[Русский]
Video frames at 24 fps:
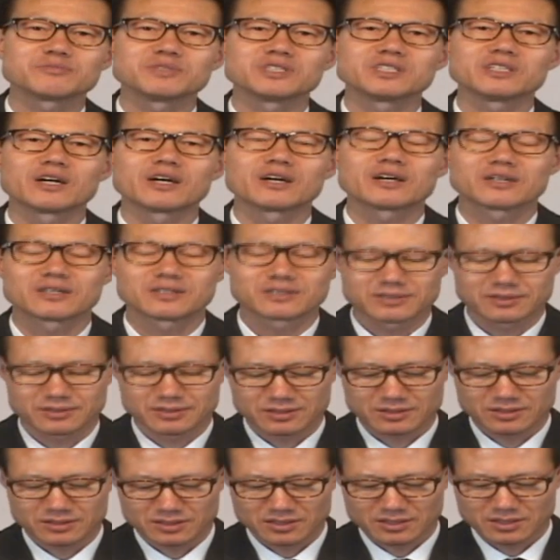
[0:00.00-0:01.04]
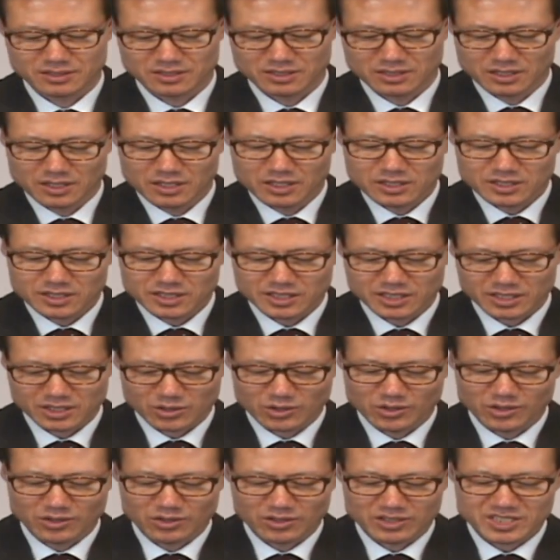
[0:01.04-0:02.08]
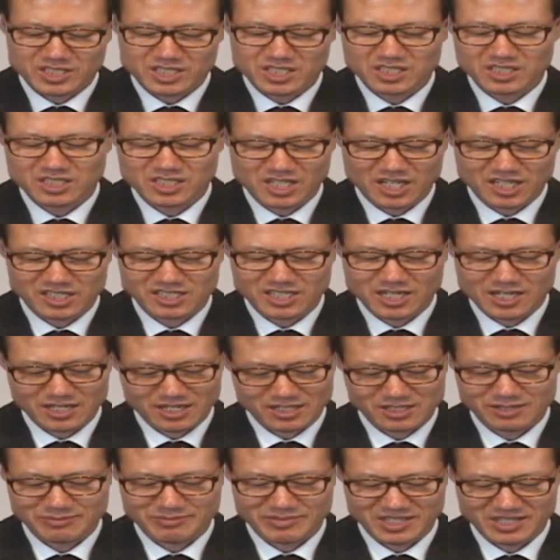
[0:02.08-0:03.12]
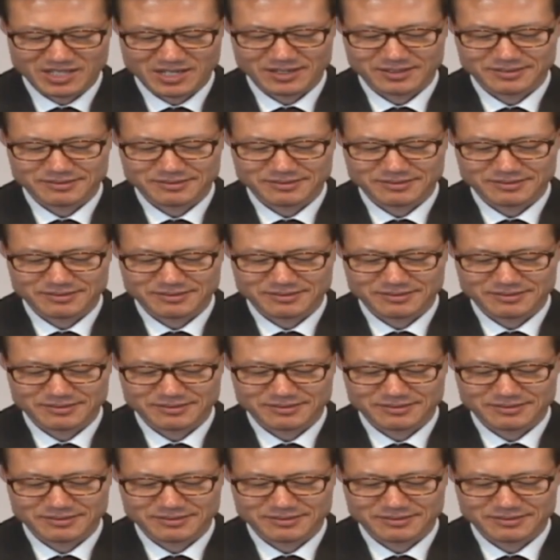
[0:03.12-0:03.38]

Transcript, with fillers: по служению. Они работали вместе.